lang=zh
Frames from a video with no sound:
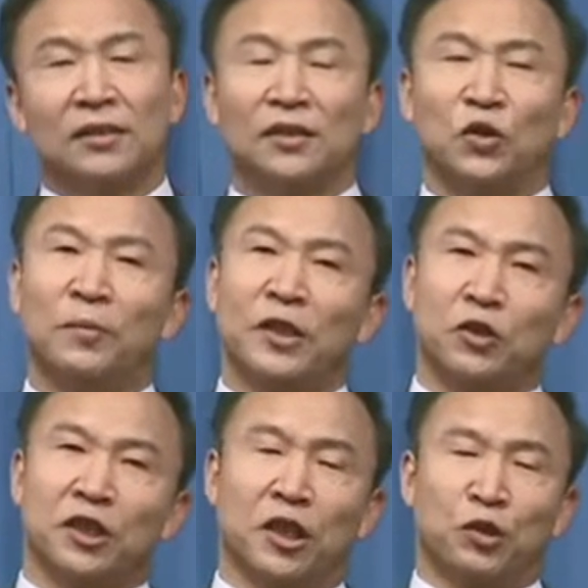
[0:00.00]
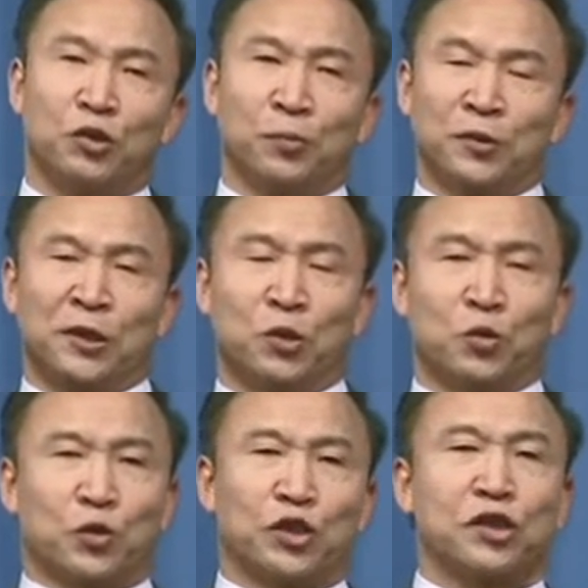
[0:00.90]
我们都知道，须菩提
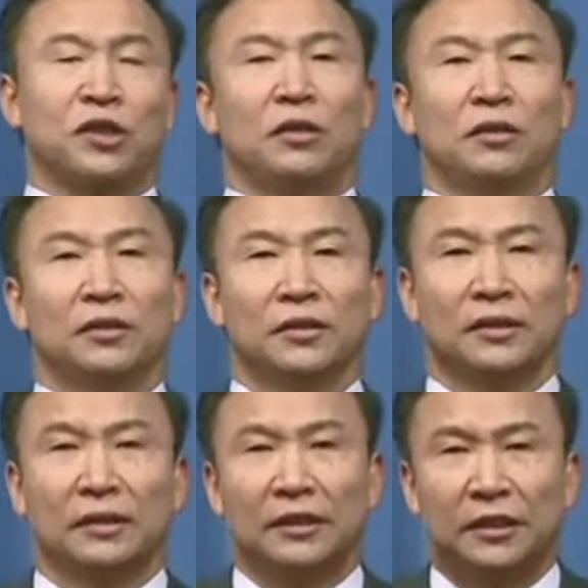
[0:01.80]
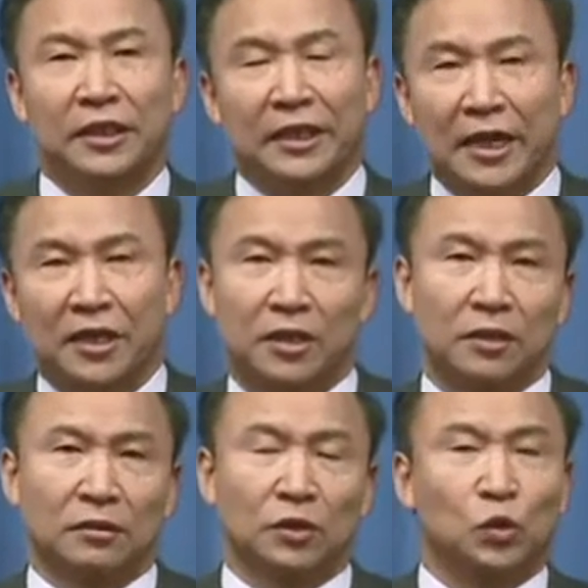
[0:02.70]
祖师应该是
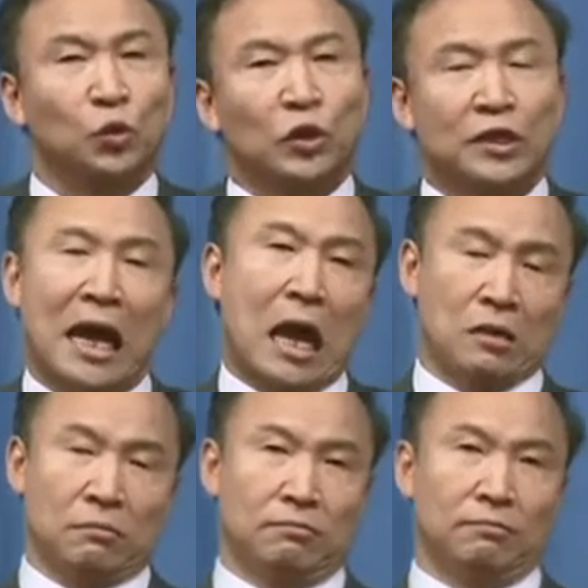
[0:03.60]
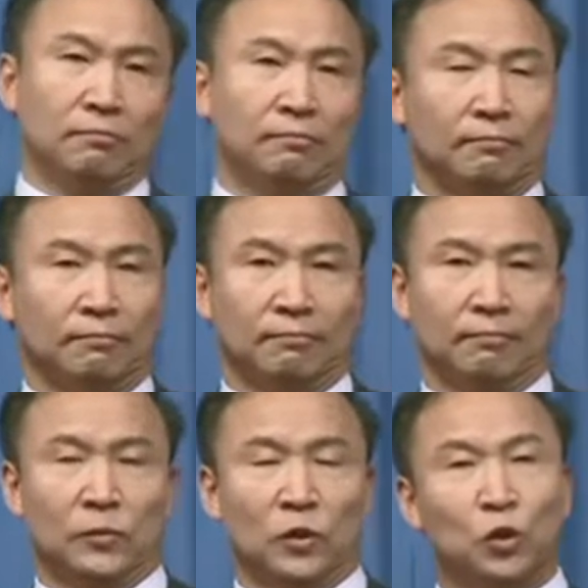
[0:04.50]
作家
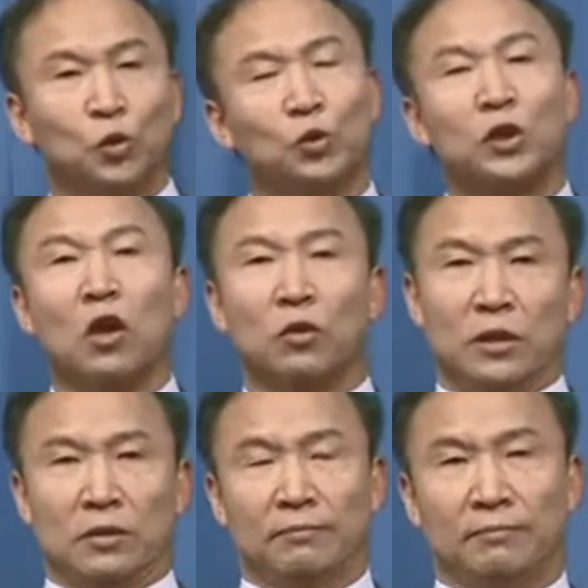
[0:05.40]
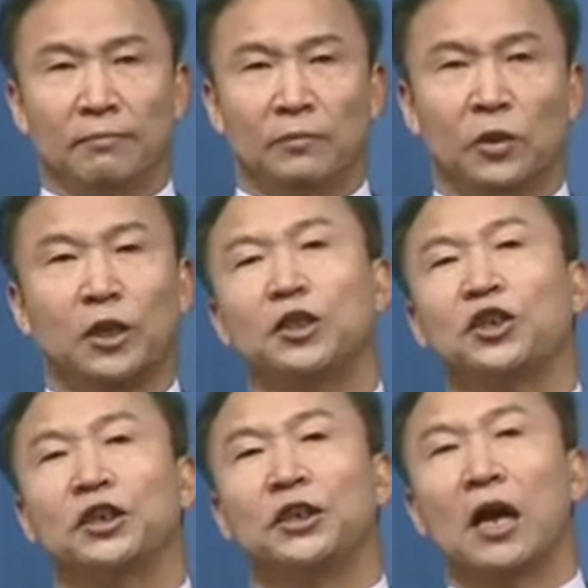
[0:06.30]
塑造的一个
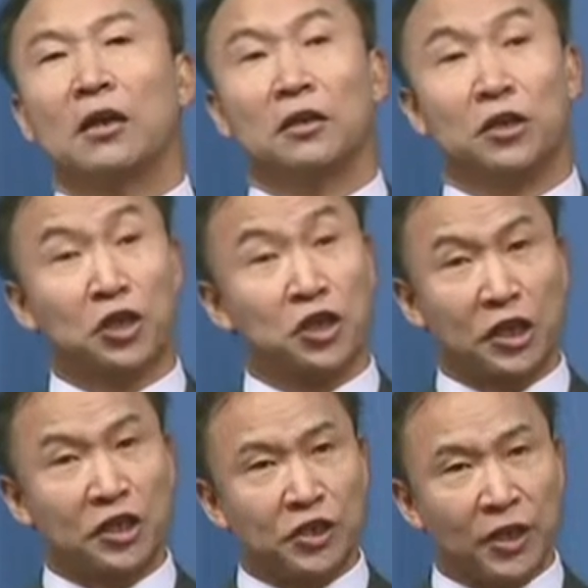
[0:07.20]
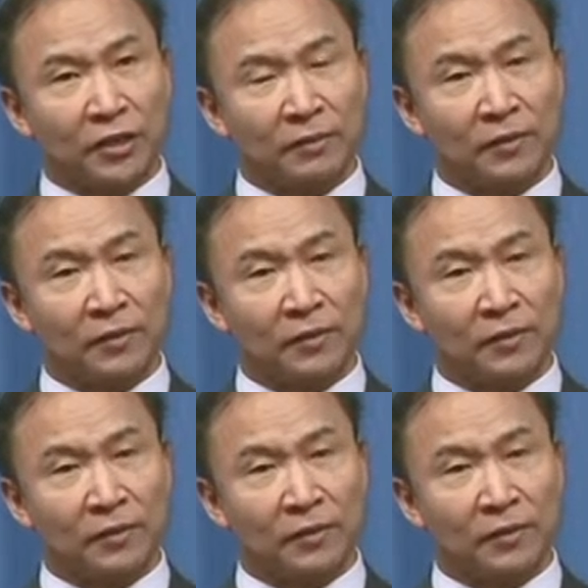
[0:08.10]
形象，是神仙。